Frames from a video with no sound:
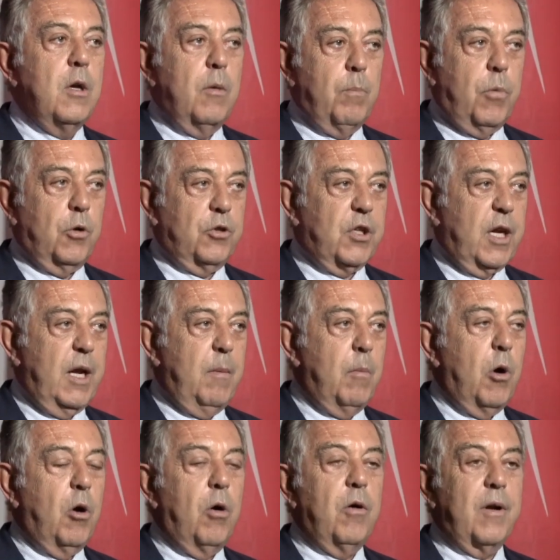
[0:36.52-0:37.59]

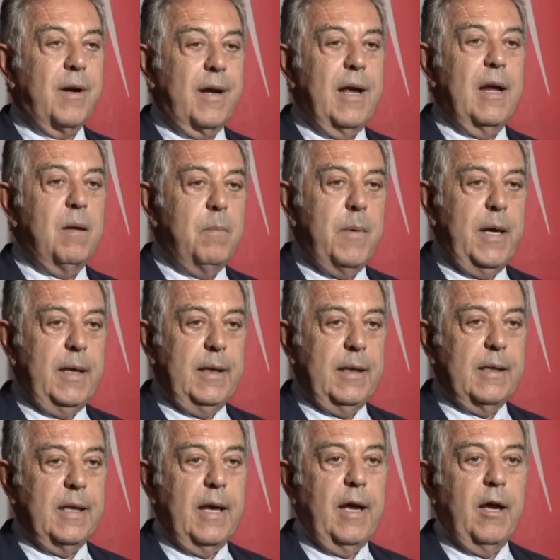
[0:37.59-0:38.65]
potremo
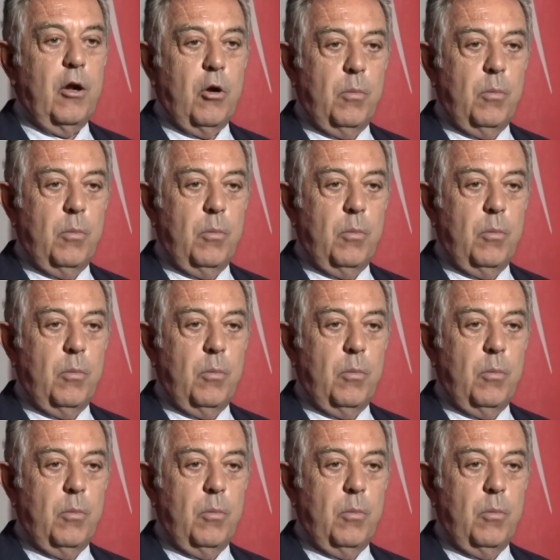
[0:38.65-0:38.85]
realmente